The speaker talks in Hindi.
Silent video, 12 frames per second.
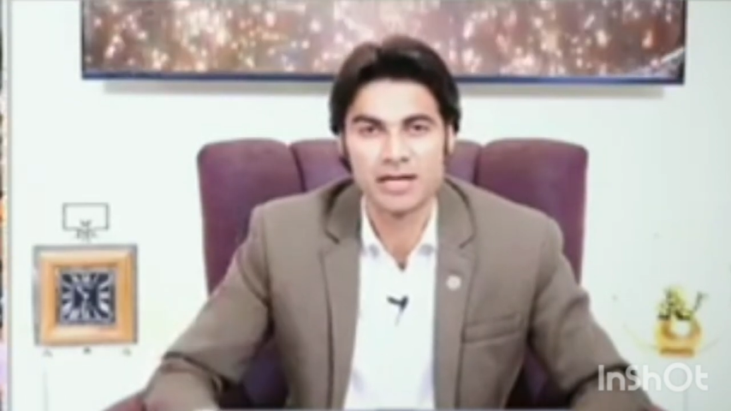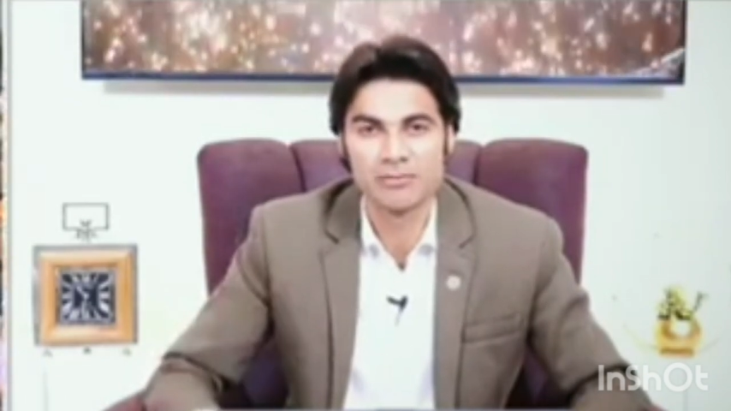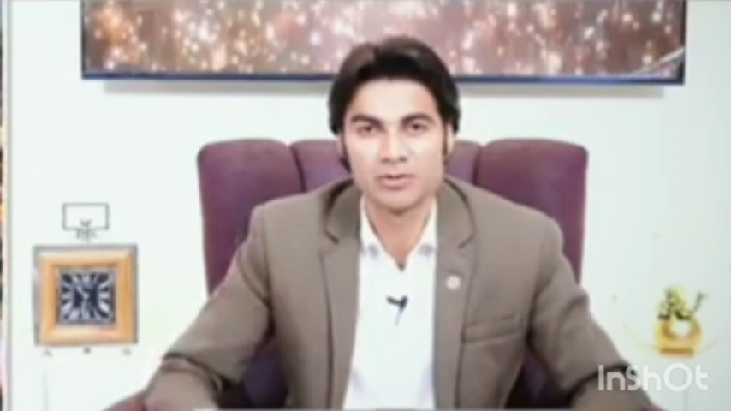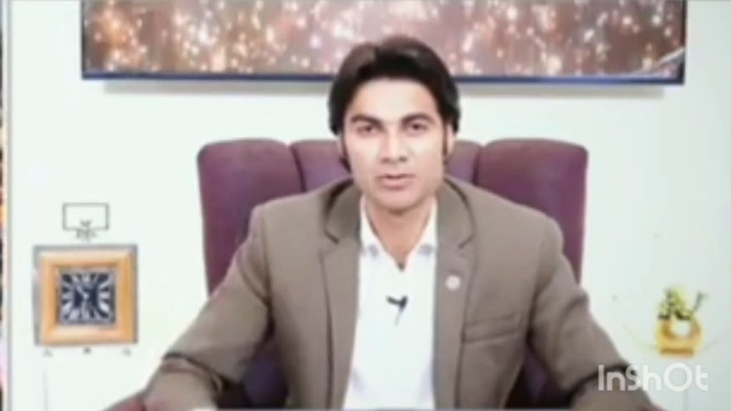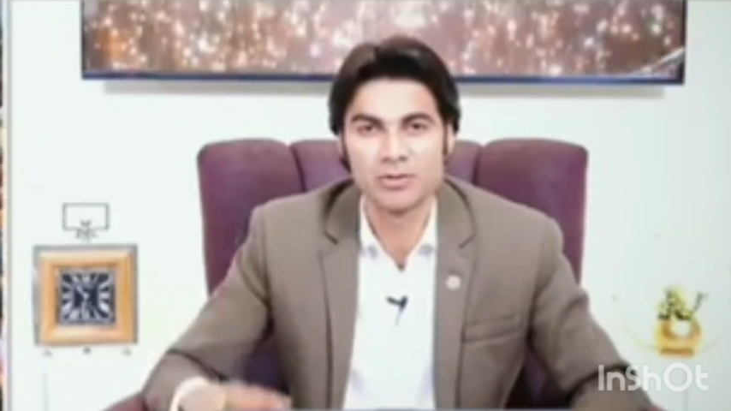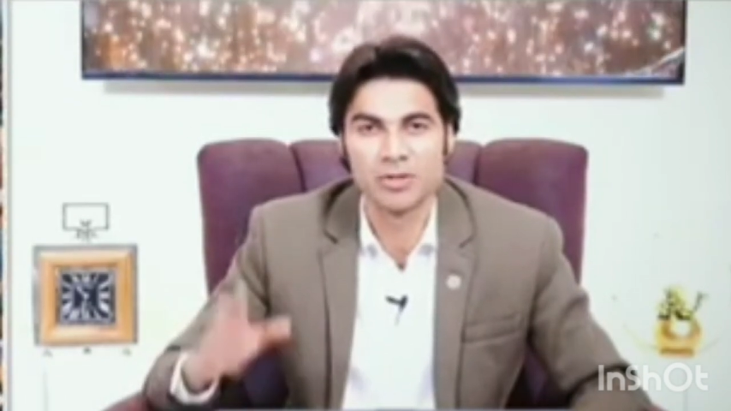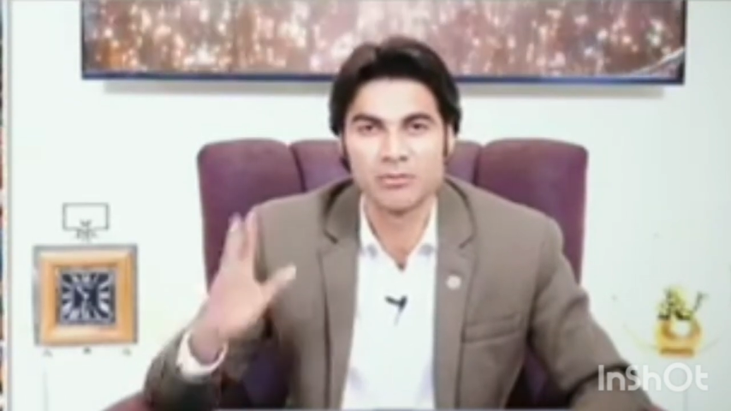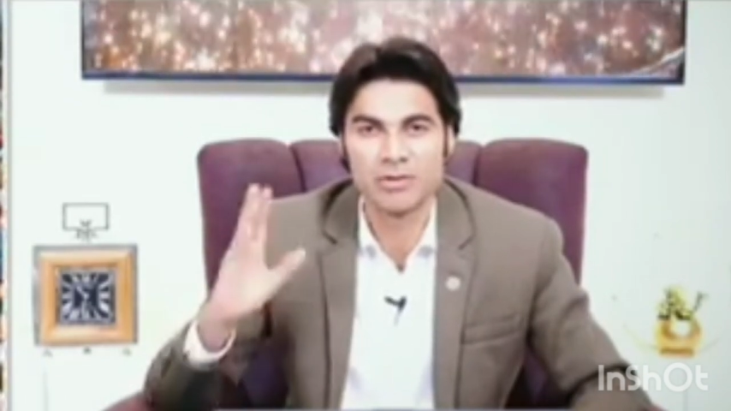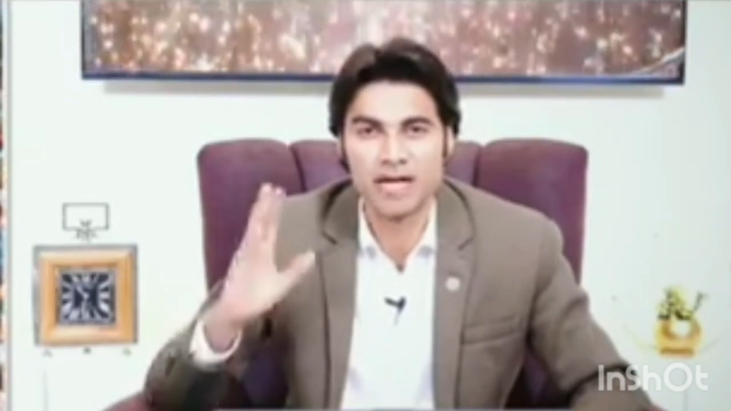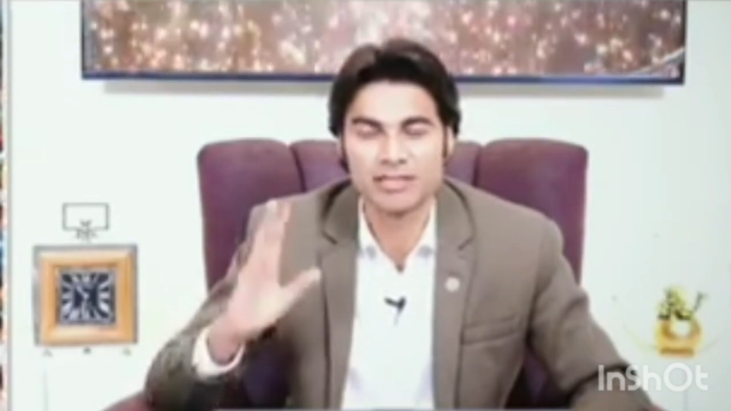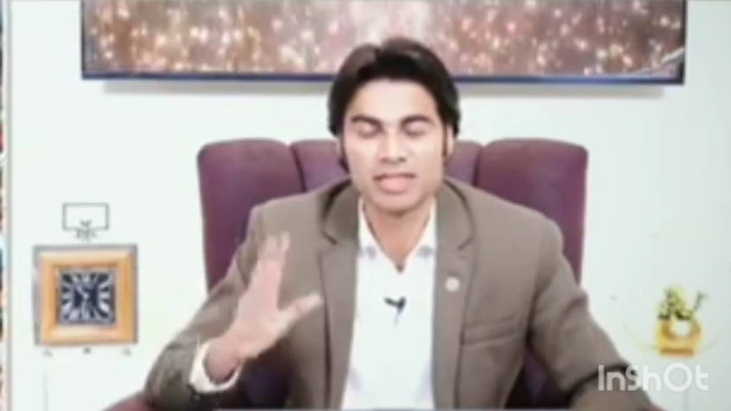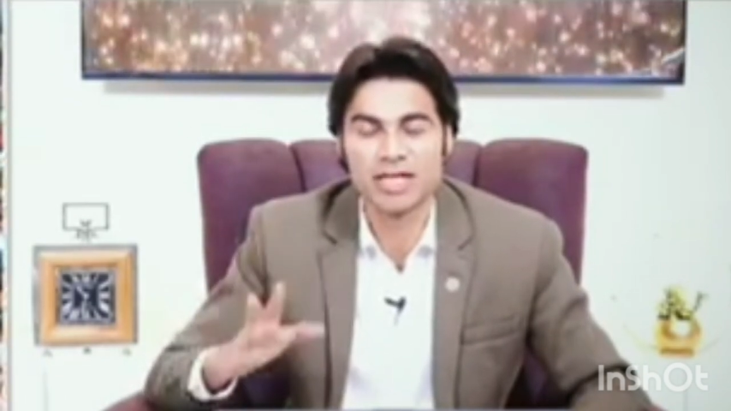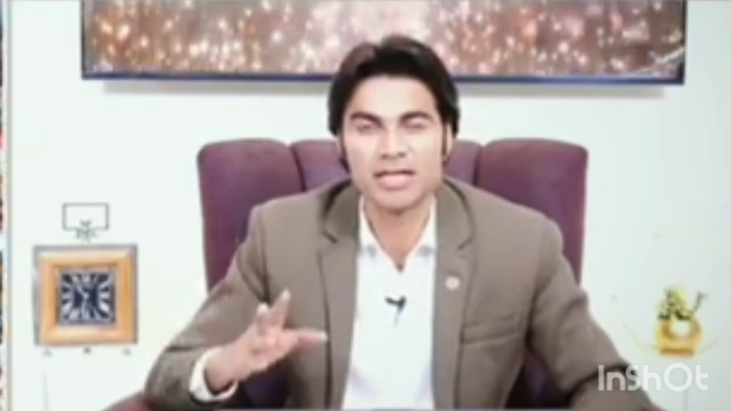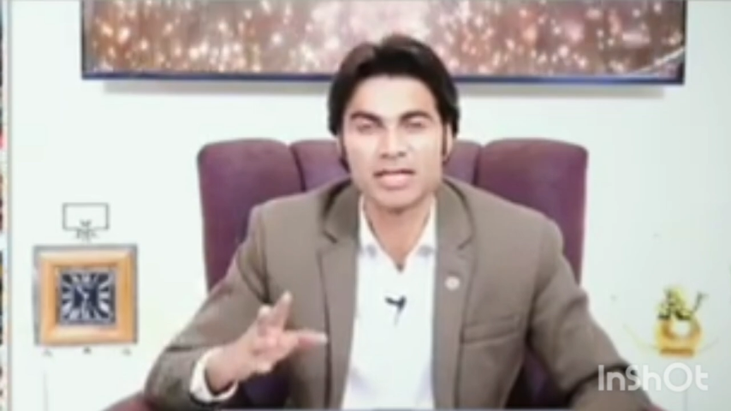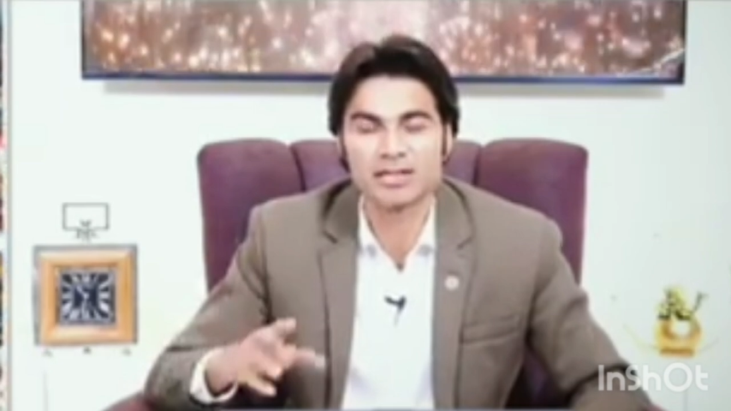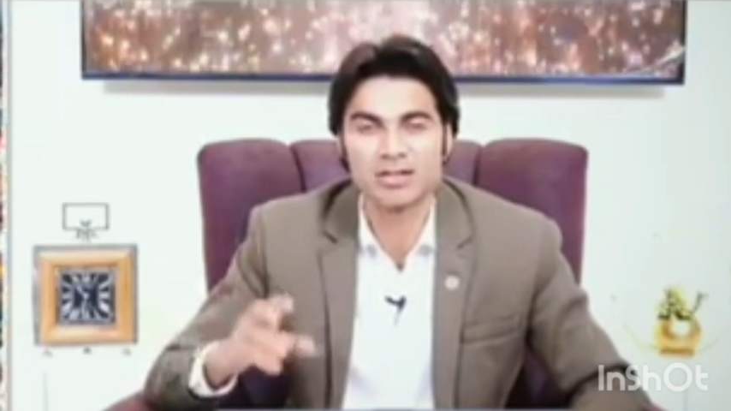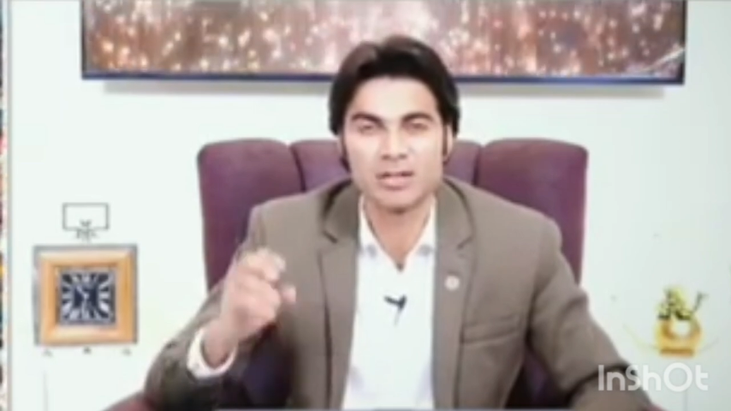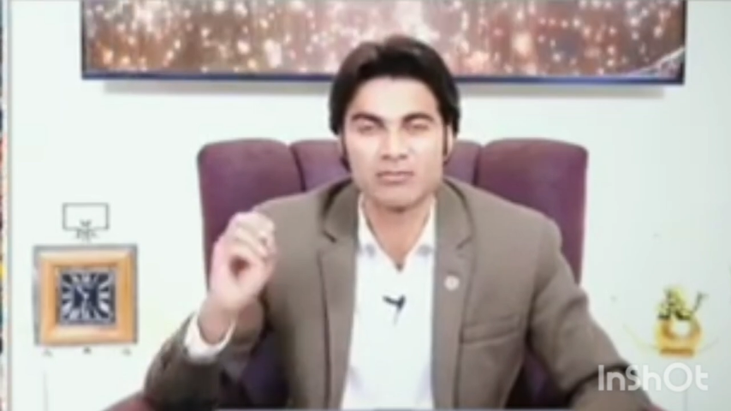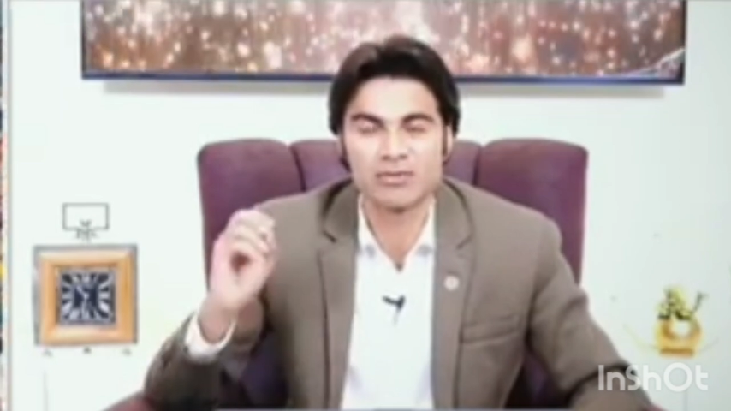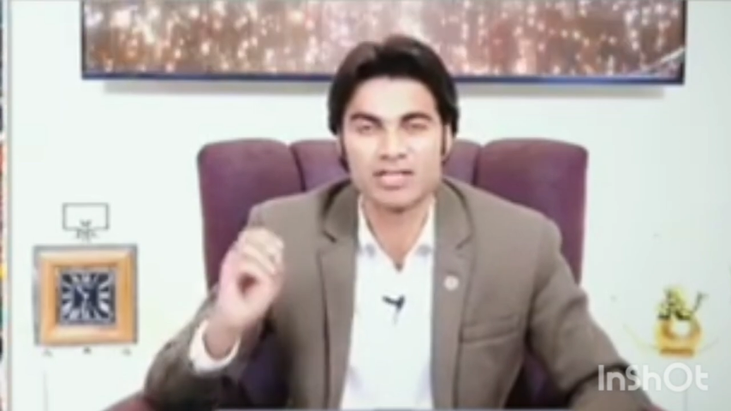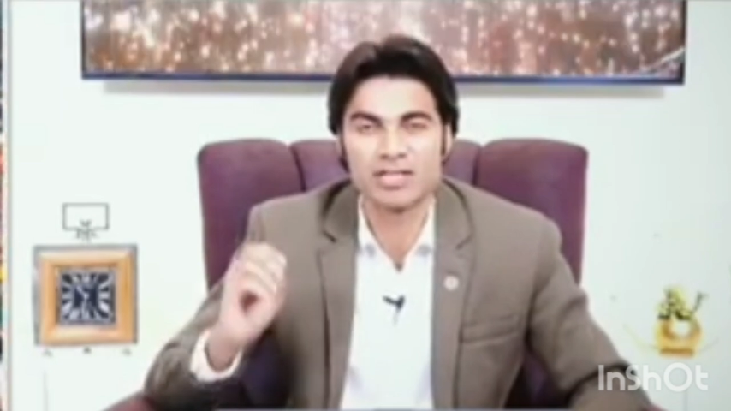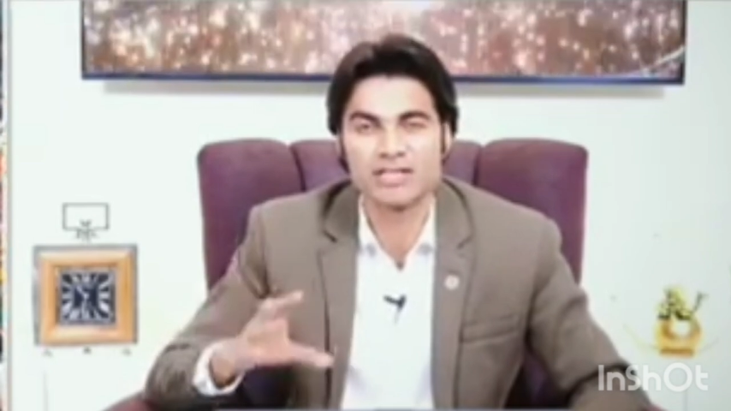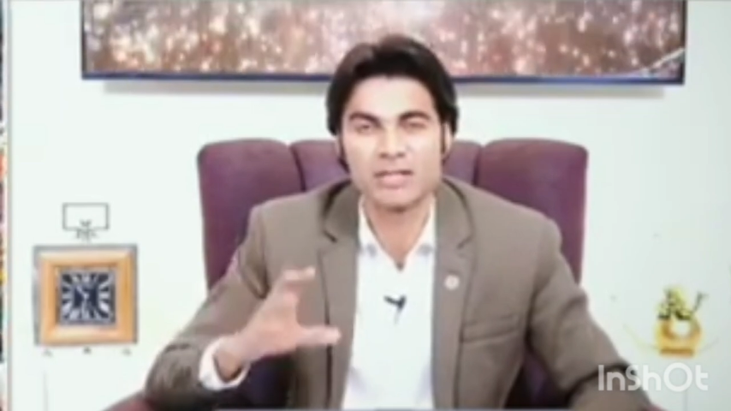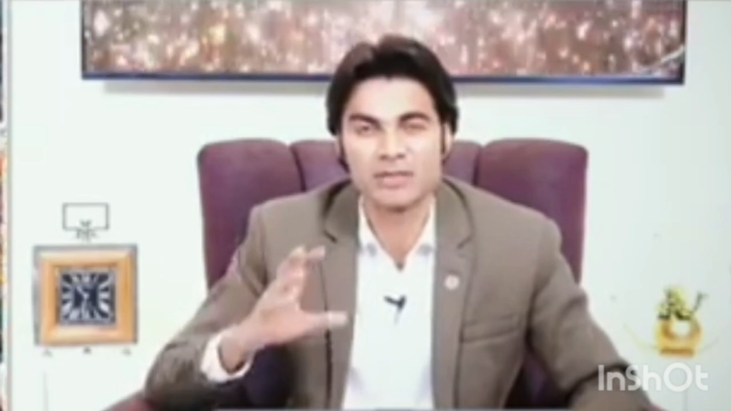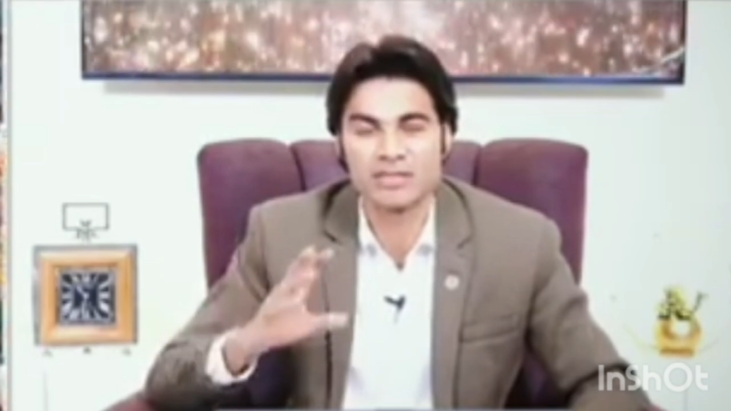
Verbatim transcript: हम तो प्रार्थना करते हैं और वचन से